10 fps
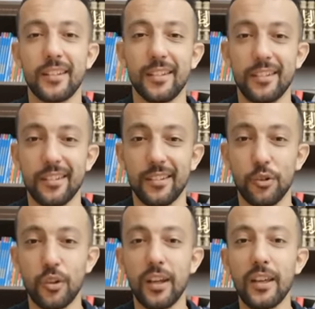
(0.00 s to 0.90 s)
euh,
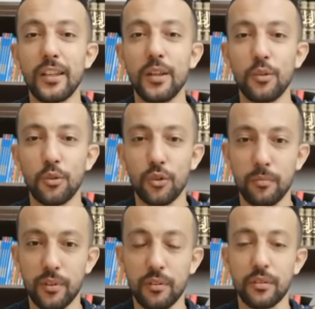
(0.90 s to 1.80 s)
de créer une
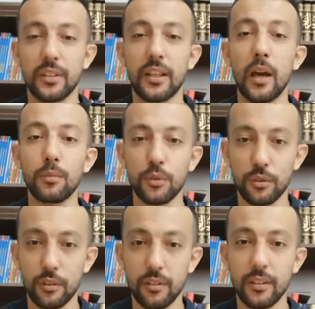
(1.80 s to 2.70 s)
ambiance
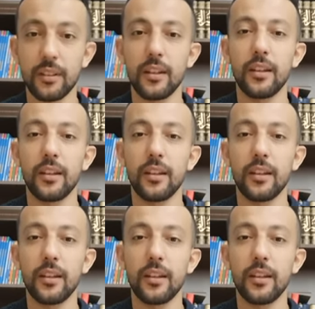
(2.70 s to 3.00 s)
amusante